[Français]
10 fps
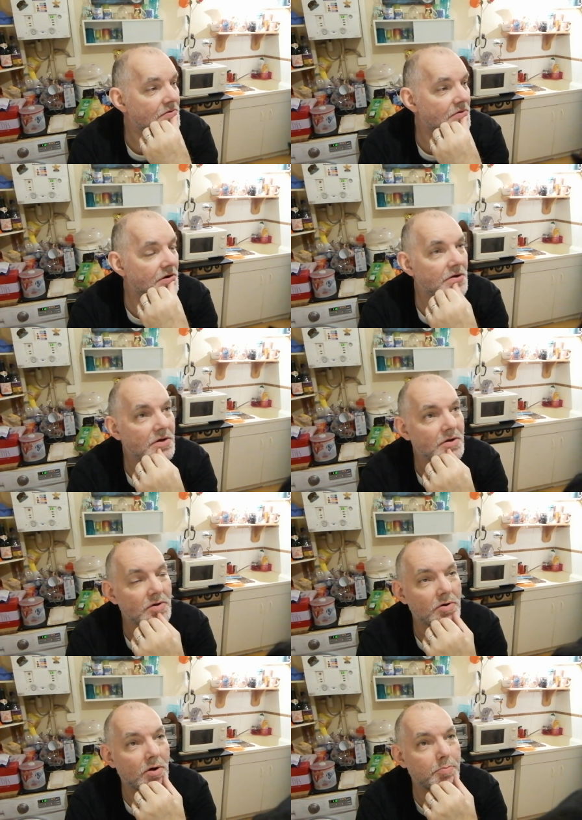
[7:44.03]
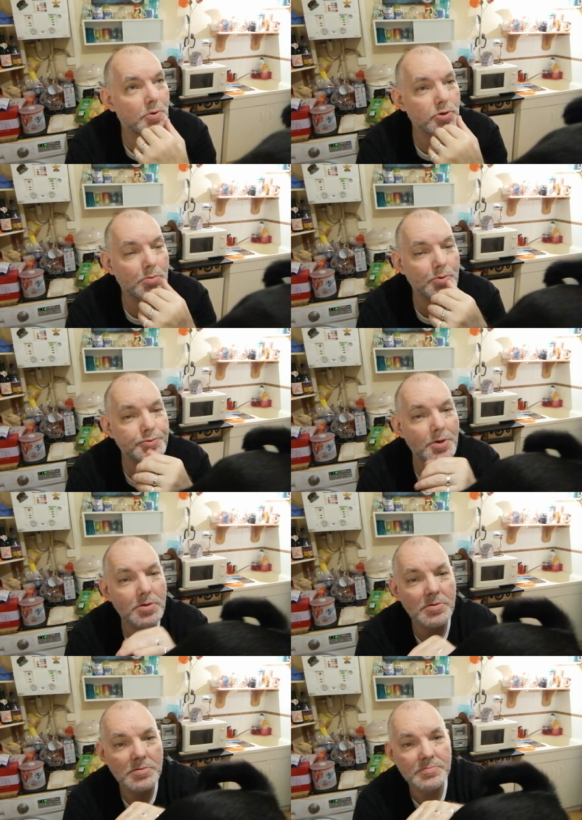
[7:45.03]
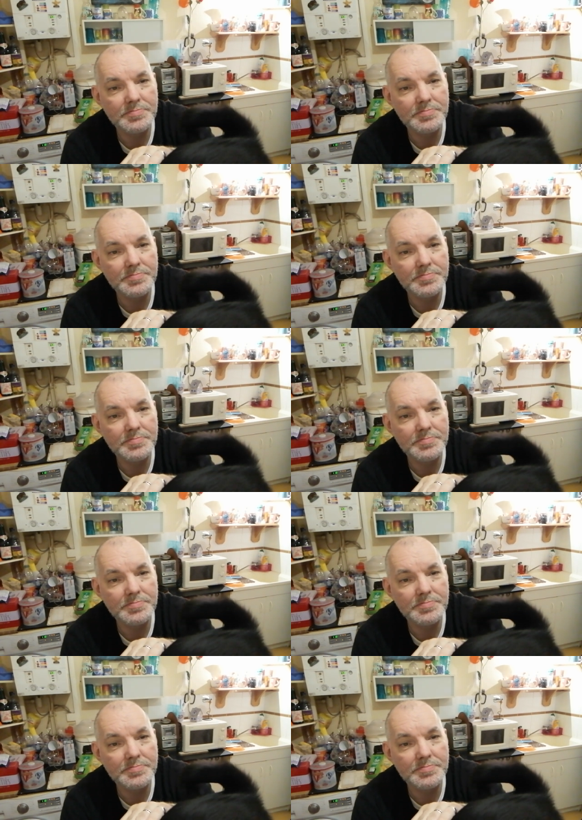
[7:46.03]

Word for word: Voilà. En prenant mon temps,